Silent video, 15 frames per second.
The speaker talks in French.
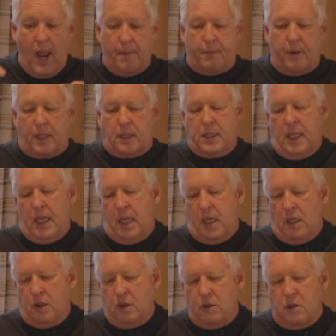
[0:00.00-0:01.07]
important
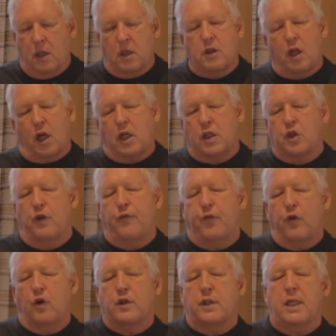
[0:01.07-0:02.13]
d'ordres religieux
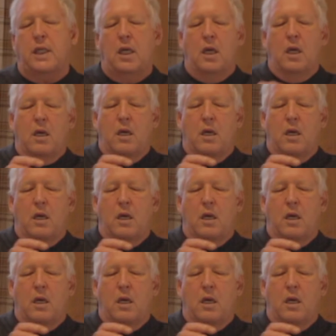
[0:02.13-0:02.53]
fondés